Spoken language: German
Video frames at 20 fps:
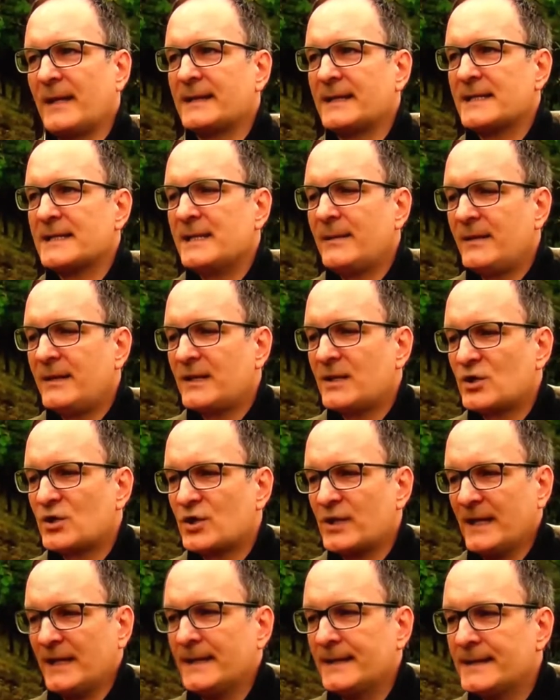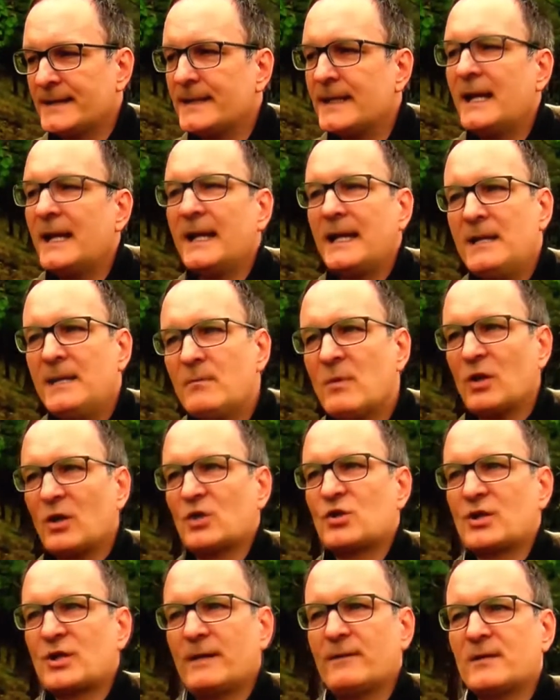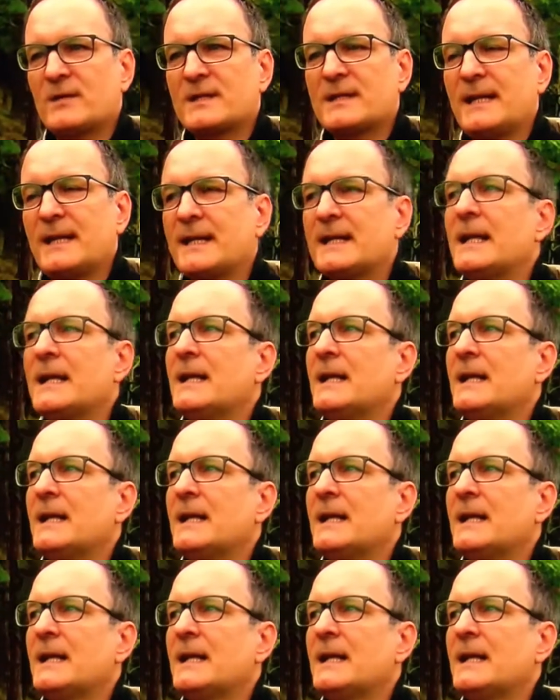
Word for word: Da ist nämlich gestanden im Ausschreibungstext,